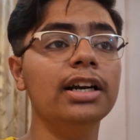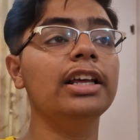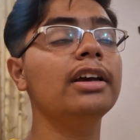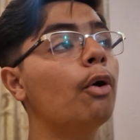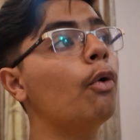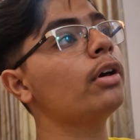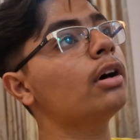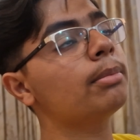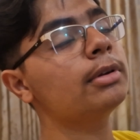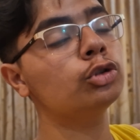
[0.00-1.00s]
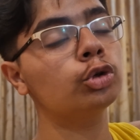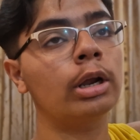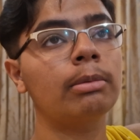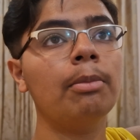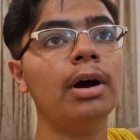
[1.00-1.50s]
ठीक है और यार अपने जो
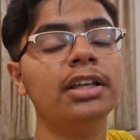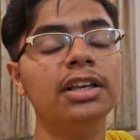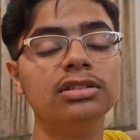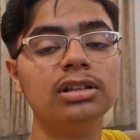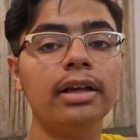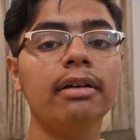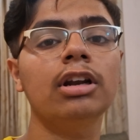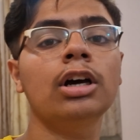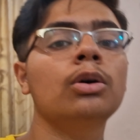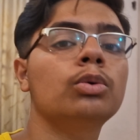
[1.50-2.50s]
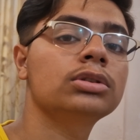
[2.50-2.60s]
घर में बाकी ए सी लगे हुए ना